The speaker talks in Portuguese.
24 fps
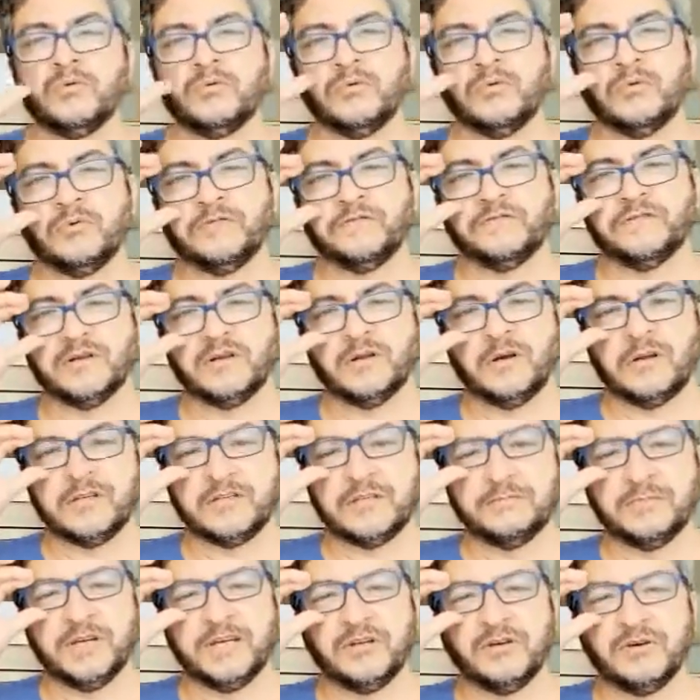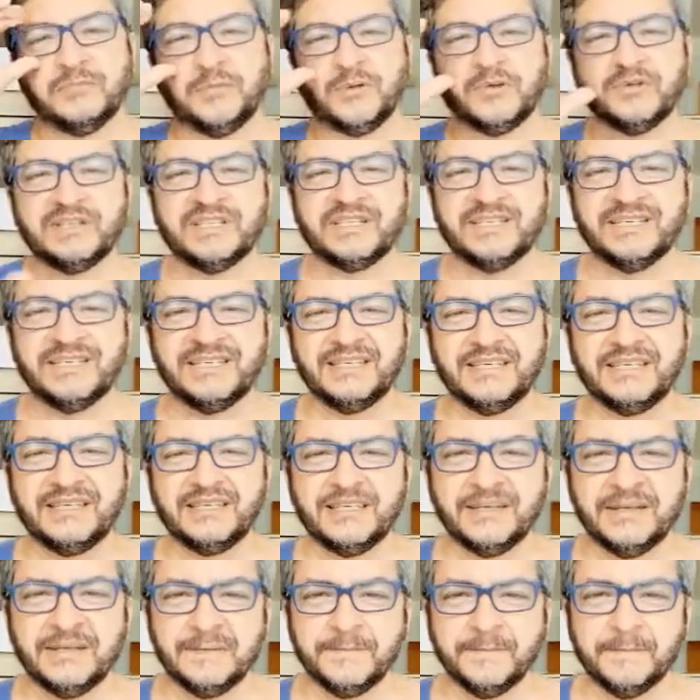o filósofo
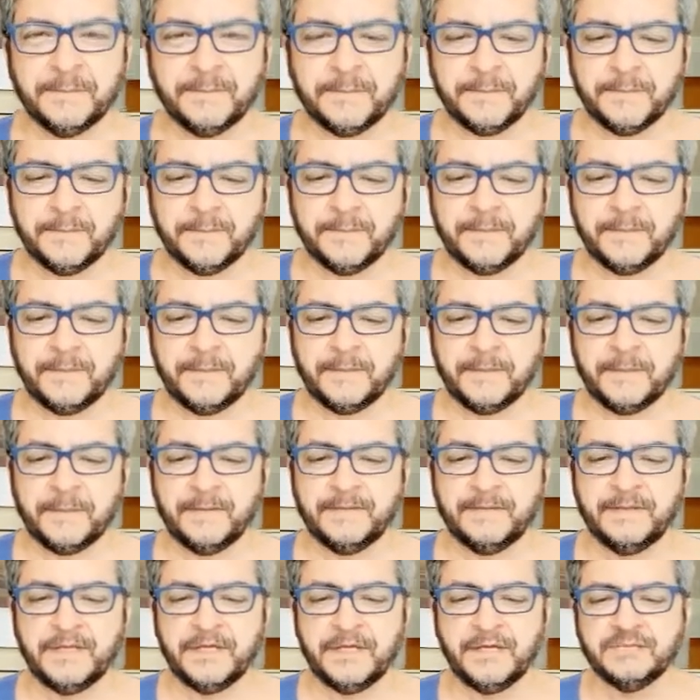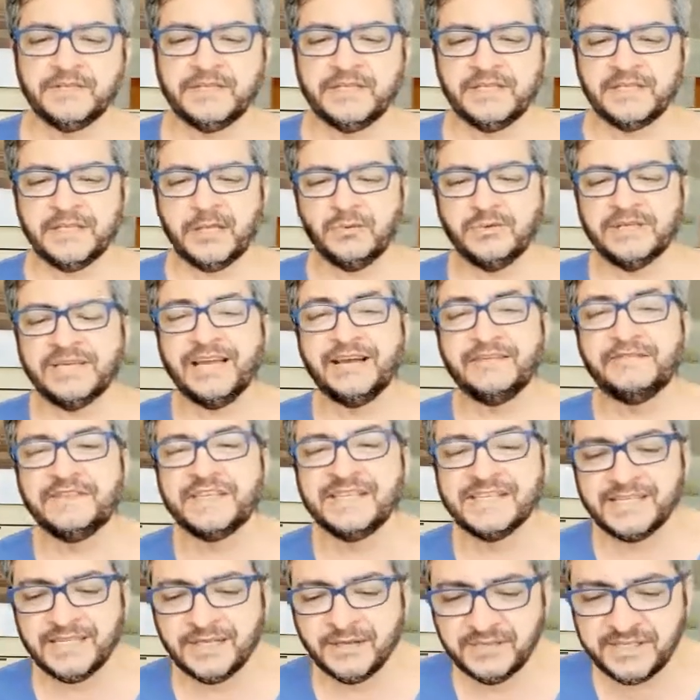Merleau-Ponty, diríamos então que a
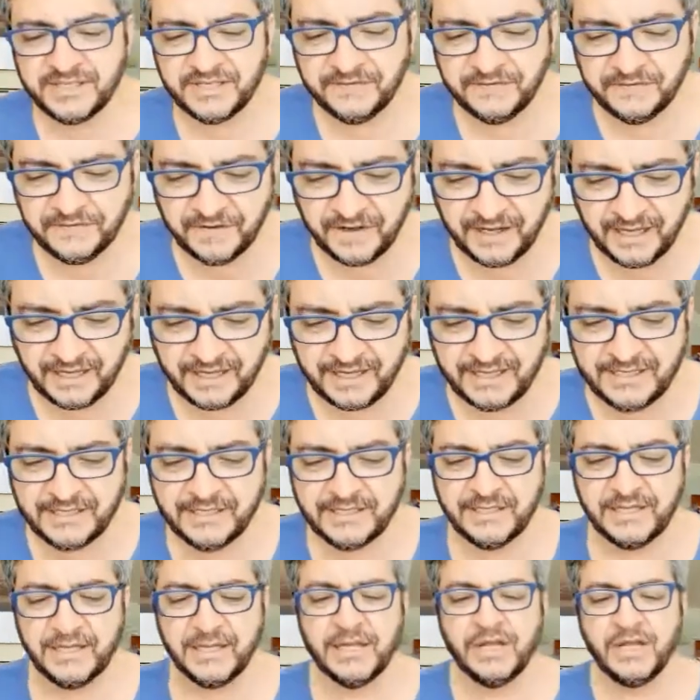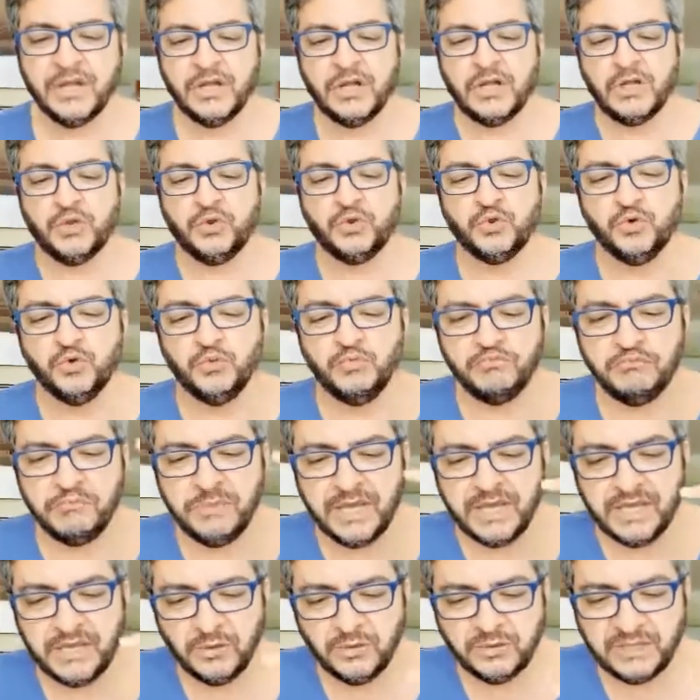visão se faz do
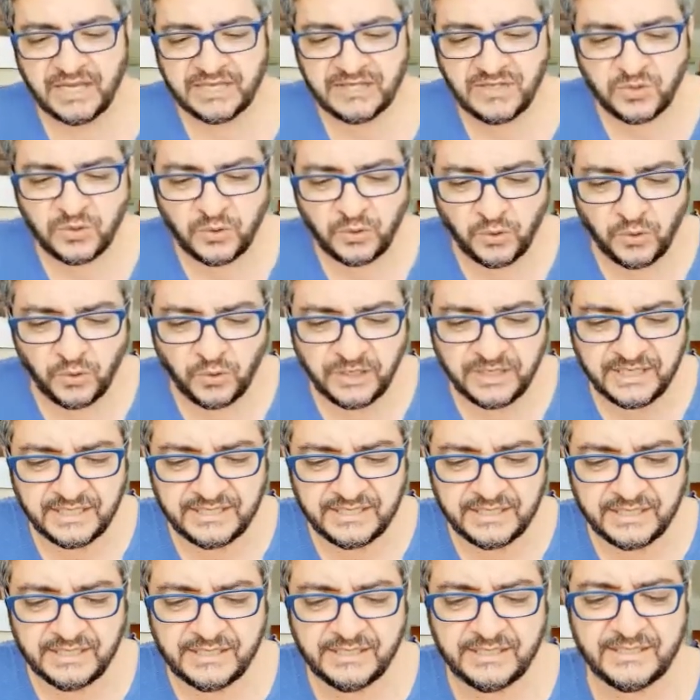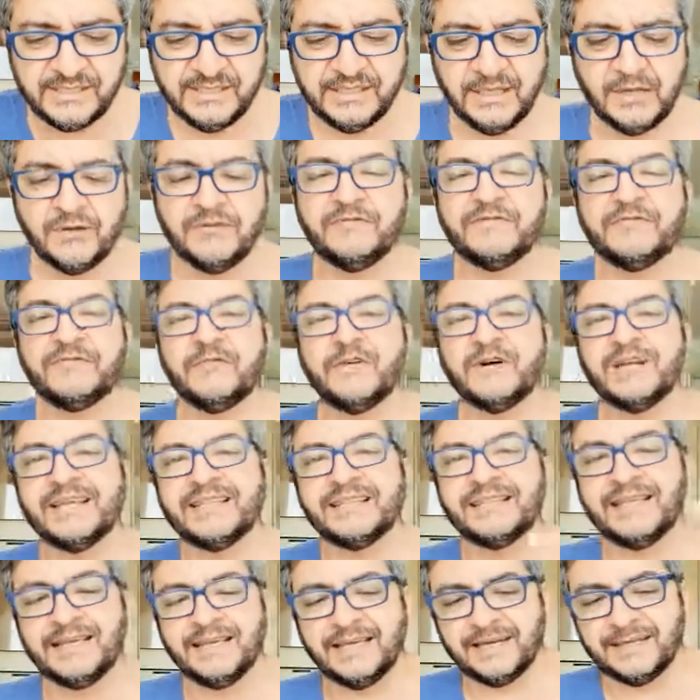meio das coisas e não fora
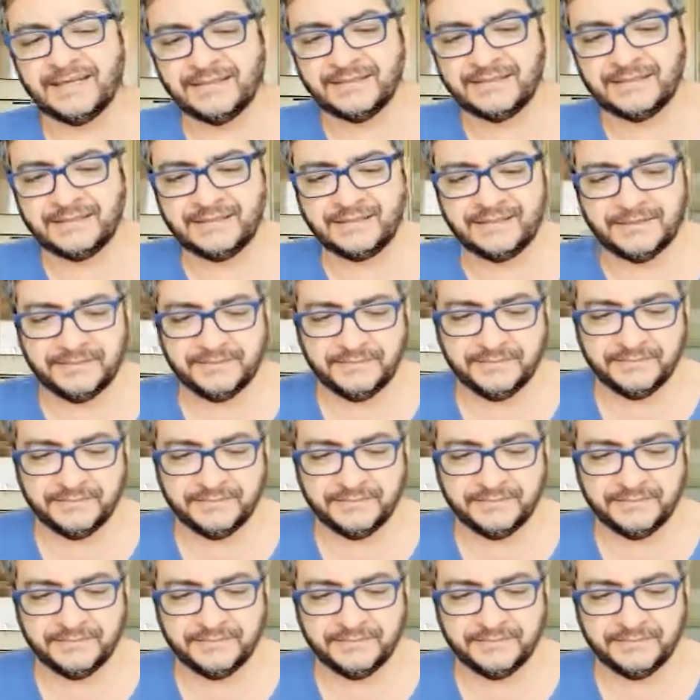delas.